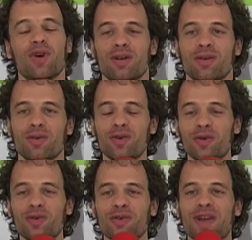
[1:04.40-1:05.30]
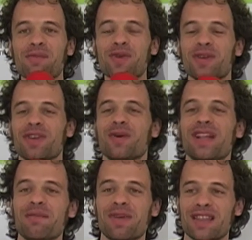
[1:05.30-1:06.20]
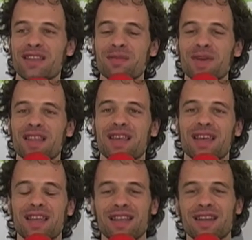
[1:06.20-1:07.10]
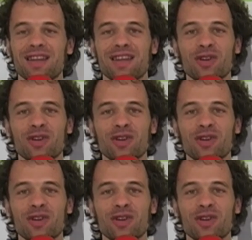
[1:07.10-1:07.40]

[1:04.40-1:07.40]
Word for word: bueno, un, cambio igual de paradigma de que